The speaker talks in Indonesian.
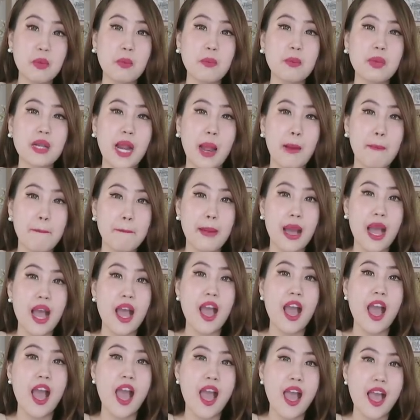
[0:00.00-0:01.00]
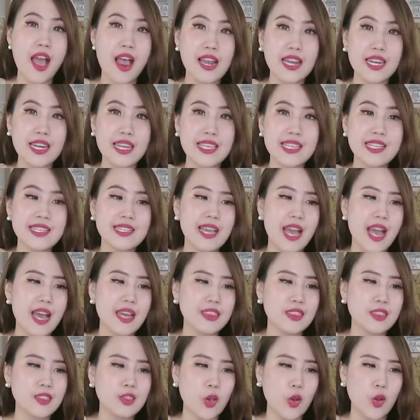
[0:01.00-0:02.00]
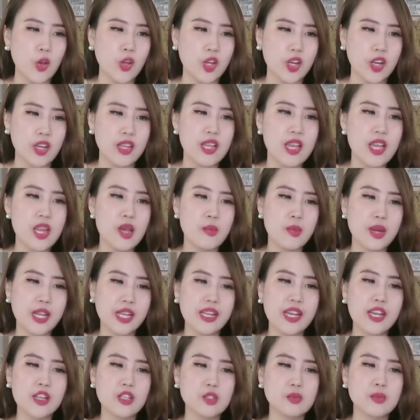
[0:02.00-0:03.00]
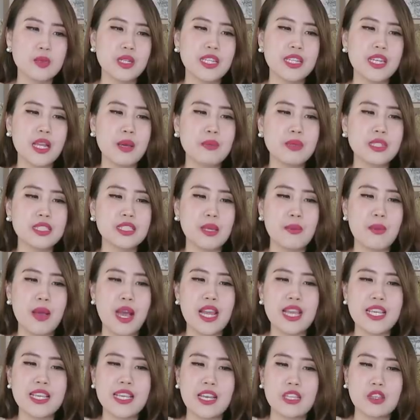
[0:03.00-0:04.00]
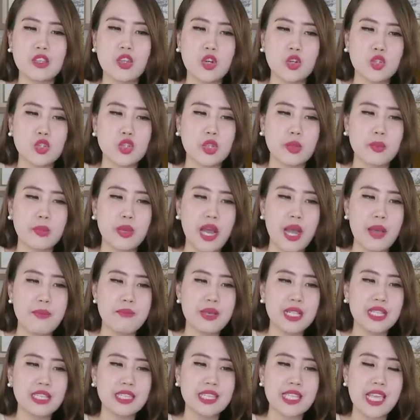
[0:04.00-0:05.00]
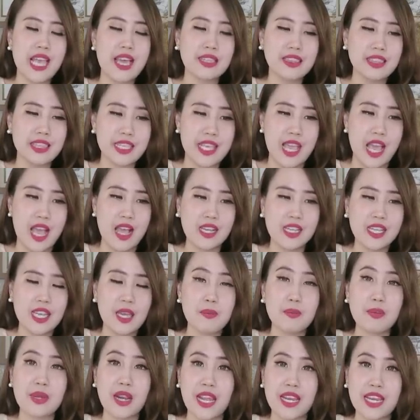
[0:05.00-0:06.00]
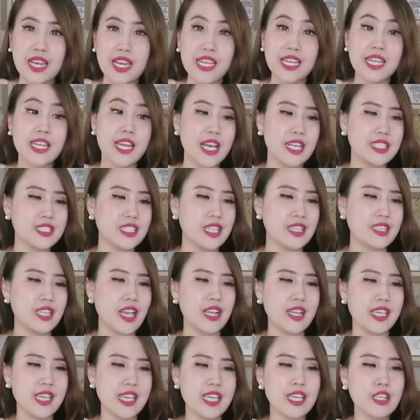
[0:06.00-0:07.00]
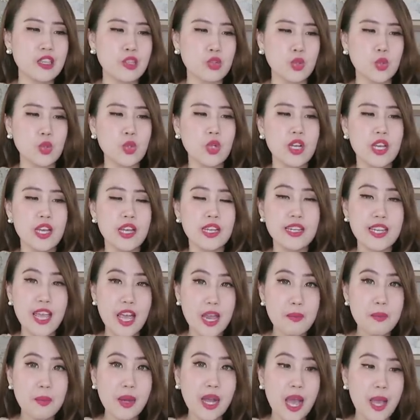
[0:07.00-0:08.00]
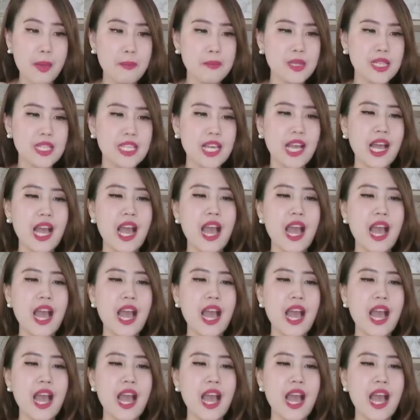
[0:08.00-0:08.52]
beberapa aligator. Mereka harus berenang bersama aligator untuk mengambil tiang-tiang yang berada di dasar tangki itu dan mengambilnya